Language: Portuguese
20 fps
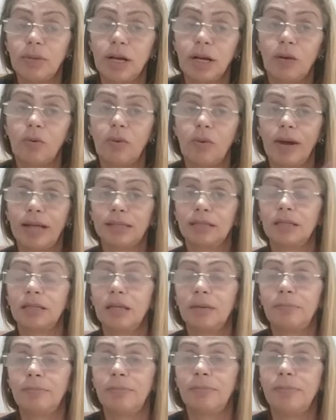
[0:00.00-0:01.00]
quadra
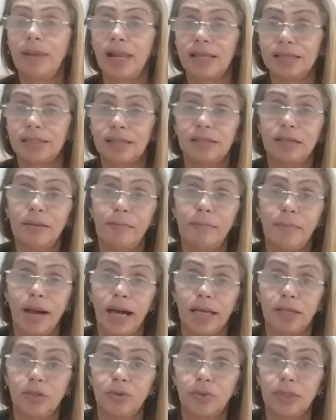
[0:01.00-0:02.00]
da Plaza de
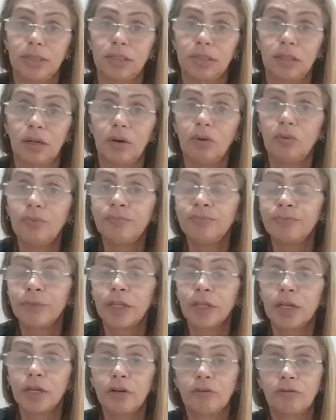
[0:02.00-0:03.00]
Maio, então
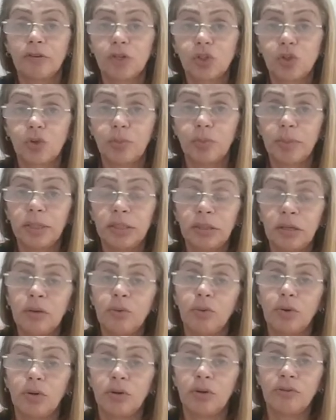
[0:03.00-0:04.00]
foi super
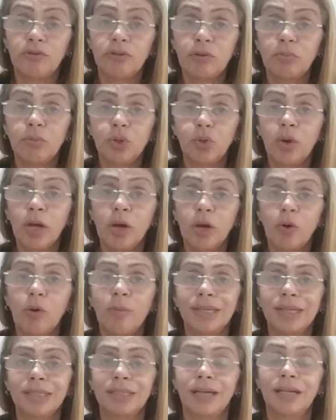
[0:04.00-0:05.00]
tranquilo. Eu fui muito
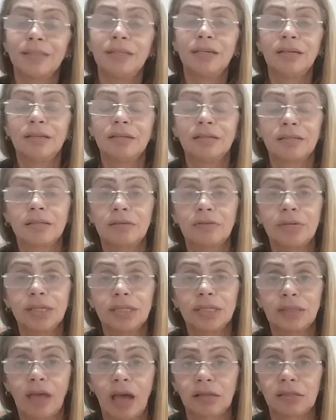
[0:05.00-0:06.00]
recomendada em relação a
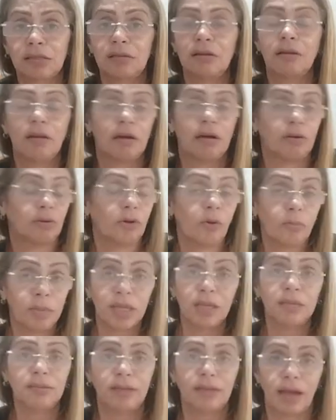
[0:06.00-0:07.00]
táxi lá, eu não
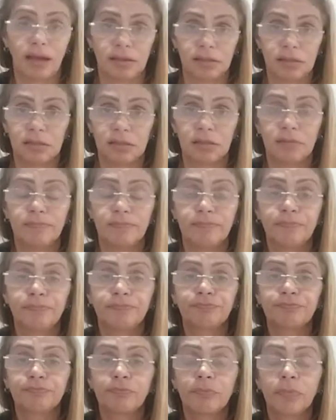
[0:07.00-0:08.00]
peguei táxi.
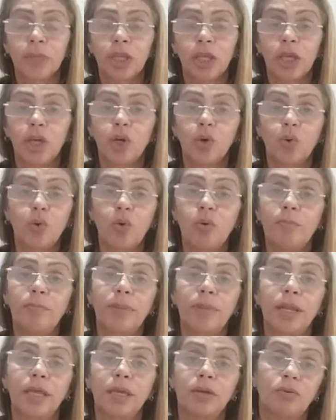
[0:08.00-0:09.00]
Eu
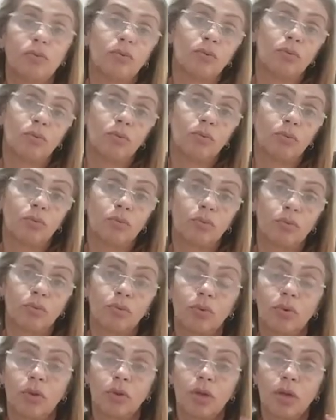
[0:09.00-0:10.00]
comprei um
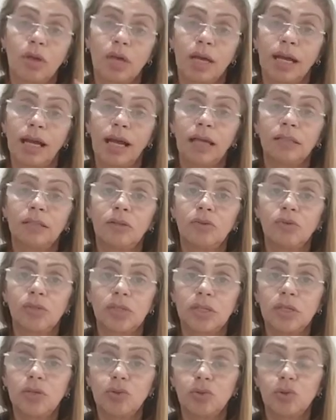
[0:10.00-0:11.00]

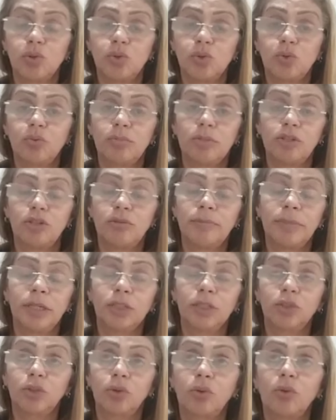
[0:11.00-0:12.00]
cartãozinho, sub de
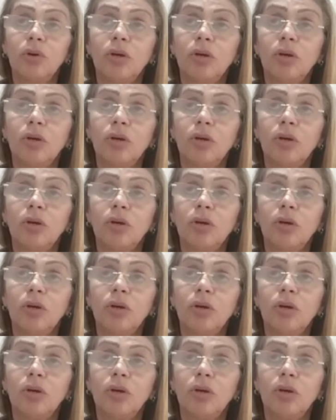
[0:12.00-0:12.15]
metrô,